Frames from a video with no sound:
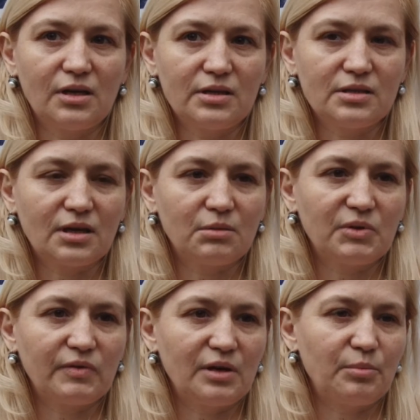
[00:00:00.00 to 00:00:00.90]

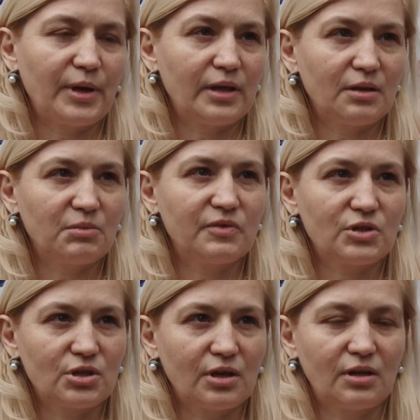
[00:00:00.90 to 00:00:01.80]
лидерами в олимпиадном
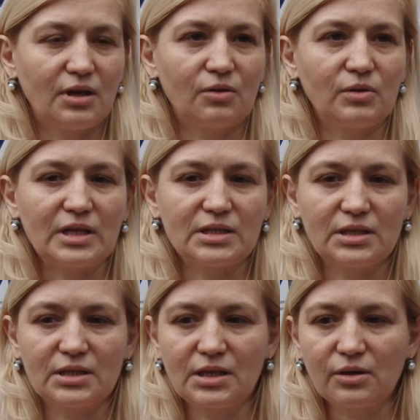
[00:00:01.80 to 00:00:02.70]
движении. У
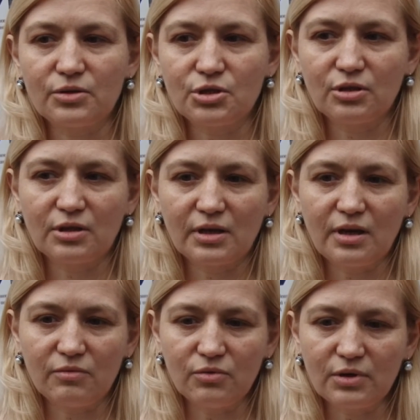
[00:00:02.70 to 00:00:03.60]
нас заключены
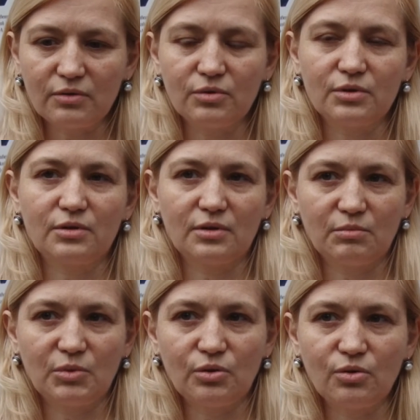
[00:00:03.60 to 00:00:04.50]
договоры, вот
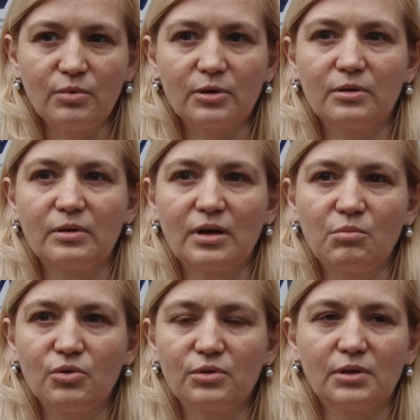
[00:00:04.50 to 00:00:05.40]
э, Миновер
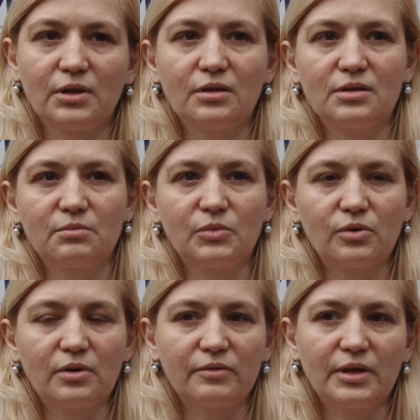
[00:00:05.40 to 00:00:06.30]
работал над этим
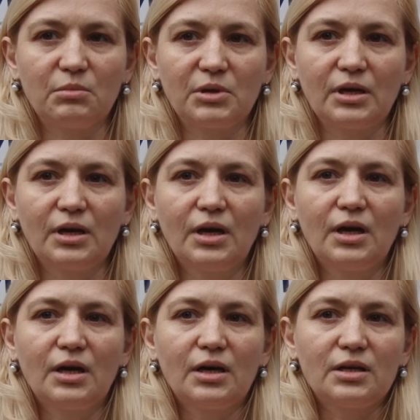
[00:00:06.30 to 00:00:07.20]
много времени,
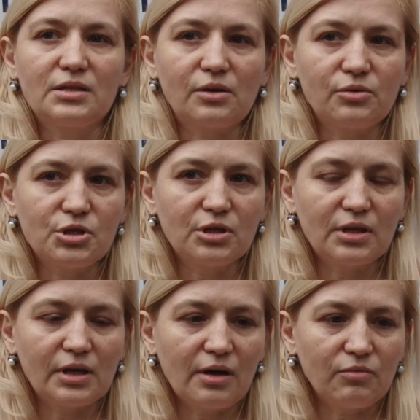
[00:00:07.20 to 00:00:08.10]
заключены
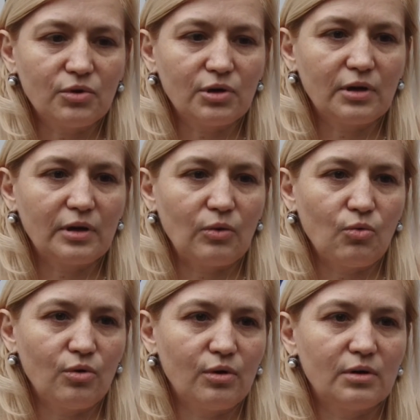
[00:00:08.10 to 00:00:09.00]
договоры
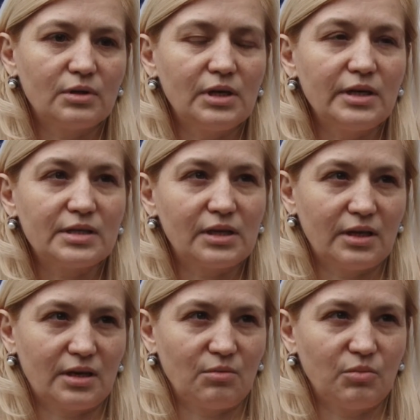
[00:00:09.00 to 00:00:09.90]
о
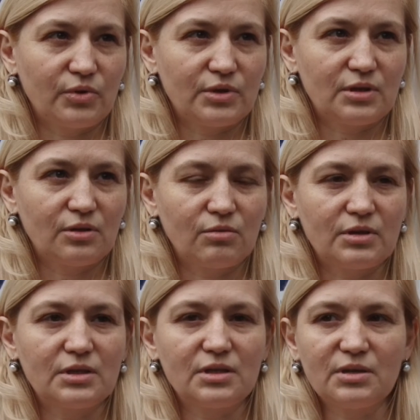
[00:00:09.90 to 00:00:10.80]
длительной работе. То
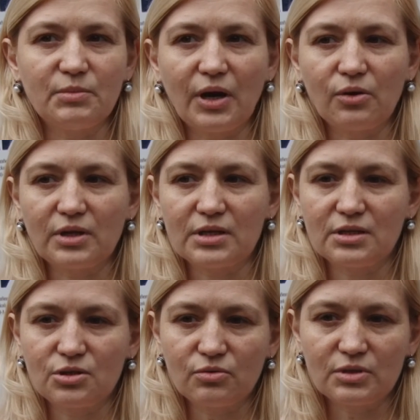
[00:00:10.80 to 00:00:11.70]
есть с сентября у нас
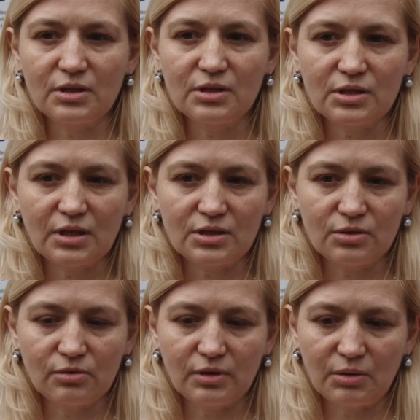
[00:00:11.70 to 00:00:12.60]
начнутся
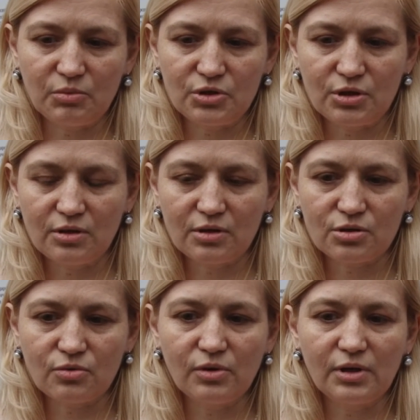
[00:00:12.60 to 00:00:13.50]
дистанционное обучение
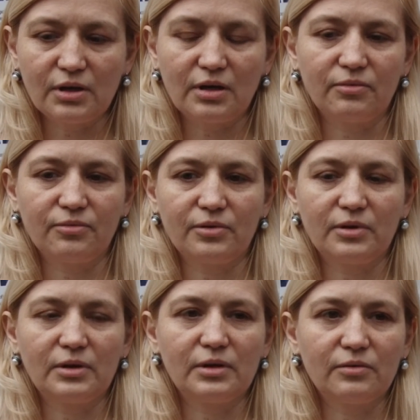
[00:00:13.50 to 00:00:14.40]
школьников
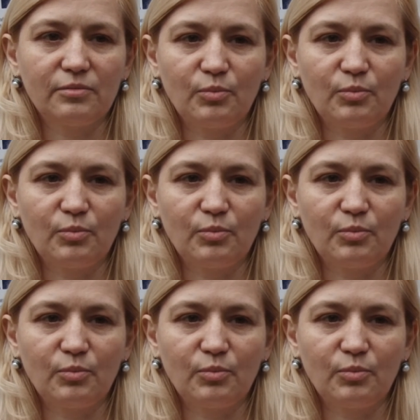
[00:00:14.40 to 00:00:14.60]
э,